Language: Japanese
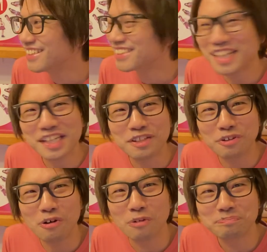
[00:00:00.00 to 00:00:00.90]
だけ
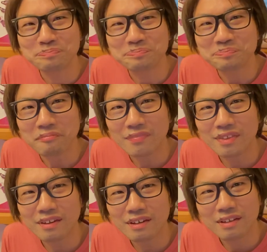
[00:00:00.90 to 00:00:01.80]
ど、
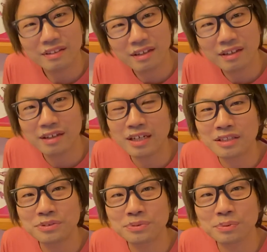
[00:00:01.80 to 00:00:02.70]
ね、ああ
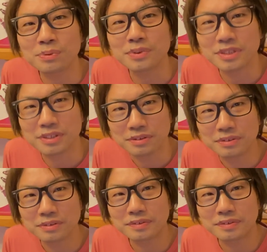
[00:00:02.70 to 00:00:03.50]
いうところですよ。